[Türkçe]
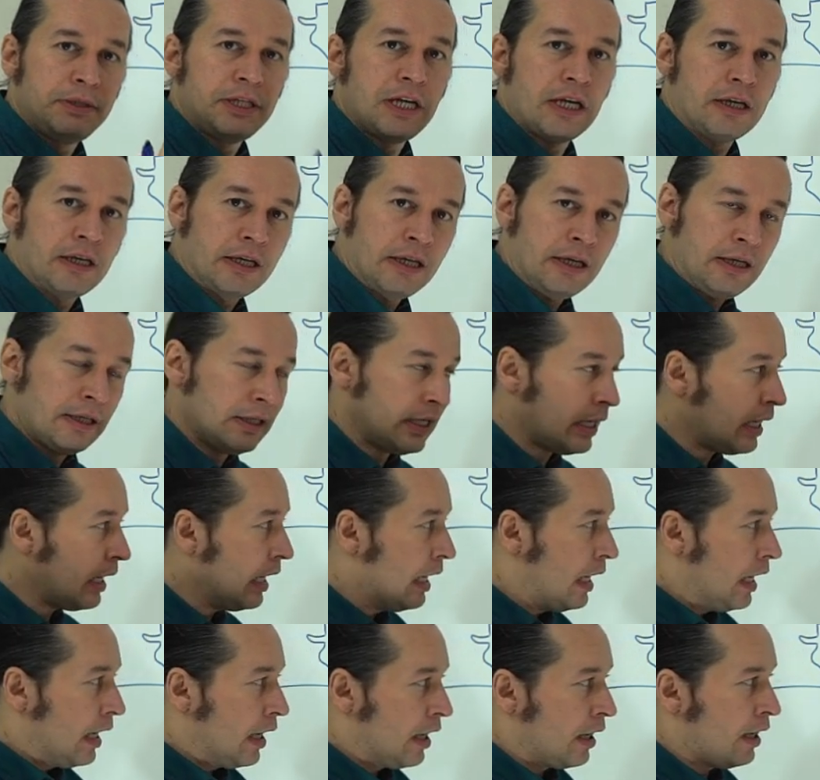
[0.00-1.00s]
bir şekilde
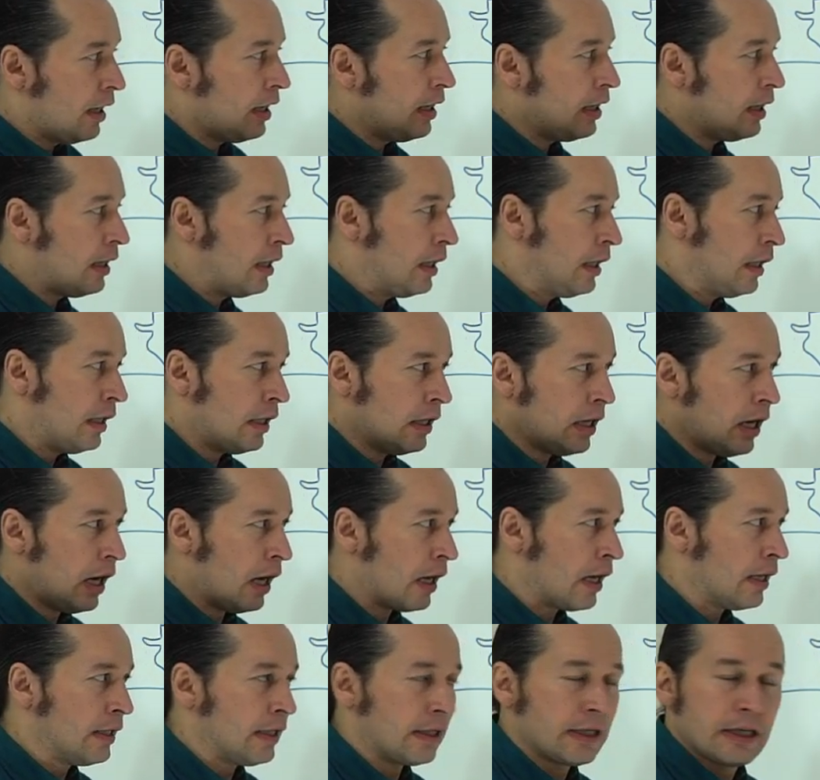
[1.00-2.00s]
e,
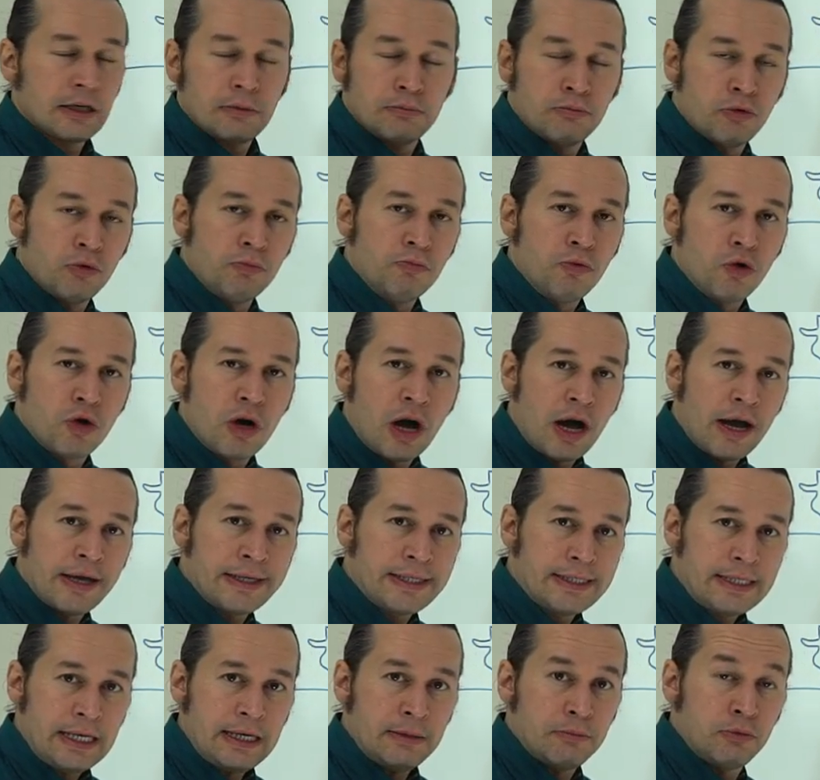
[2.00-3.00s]
aradaki bu
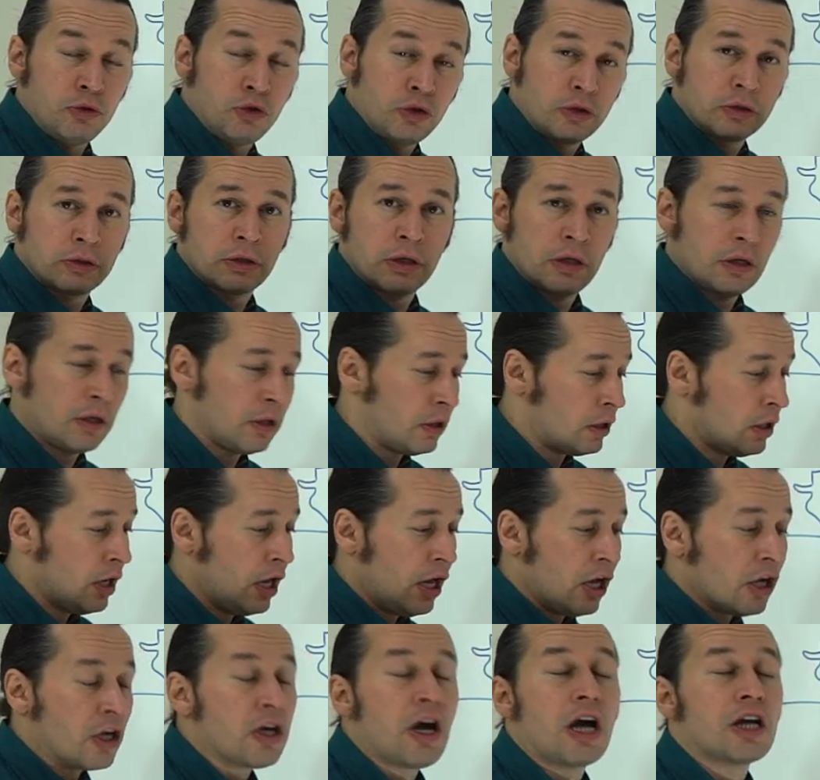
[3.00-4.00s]
mukayeseyi, bu e,
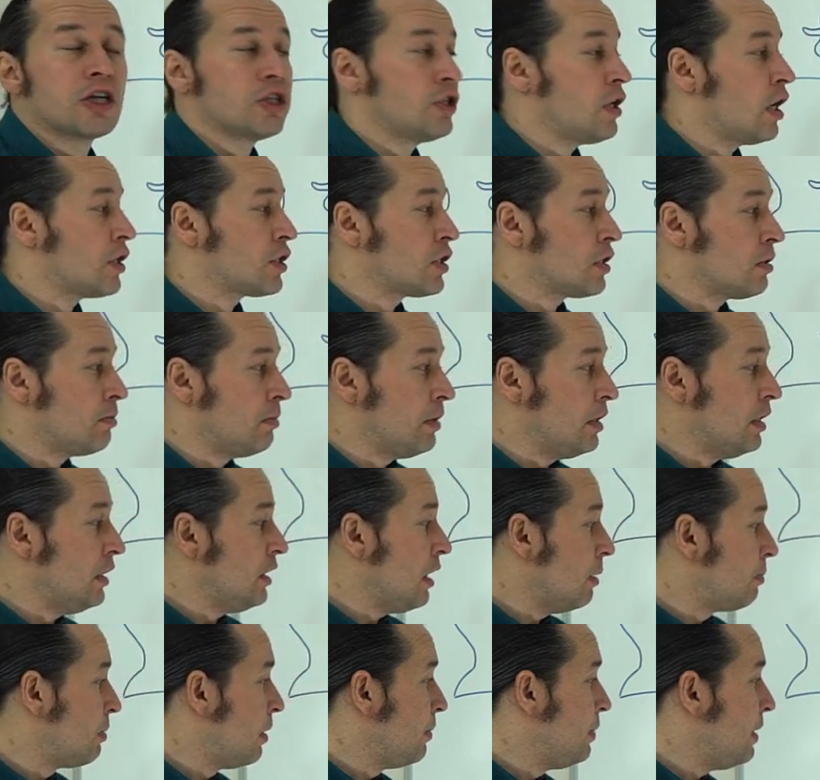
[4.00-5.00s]
karşılaştırmayı
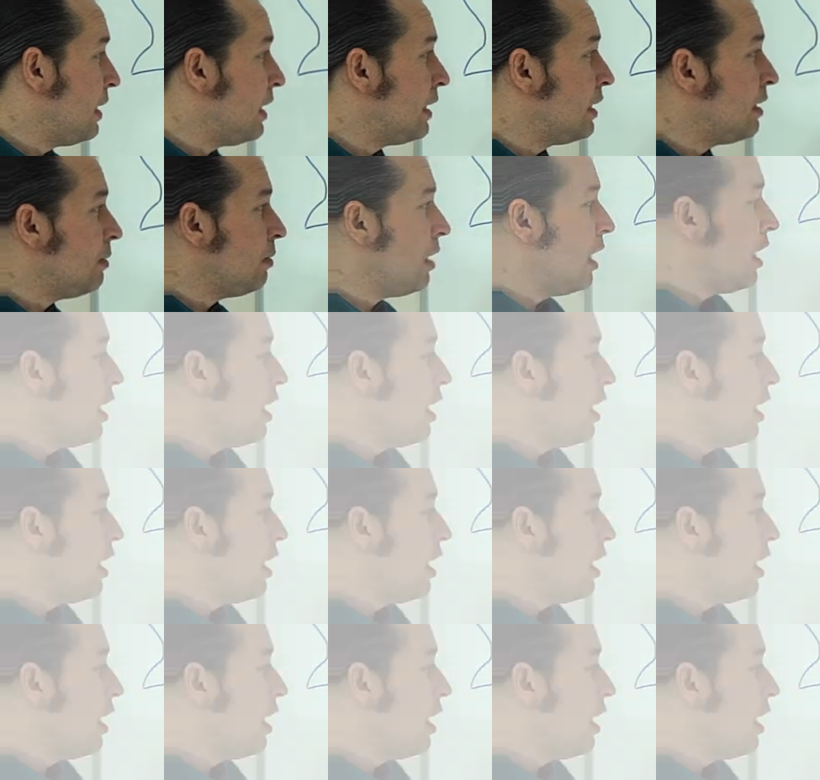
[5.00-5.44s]
yapabilelim.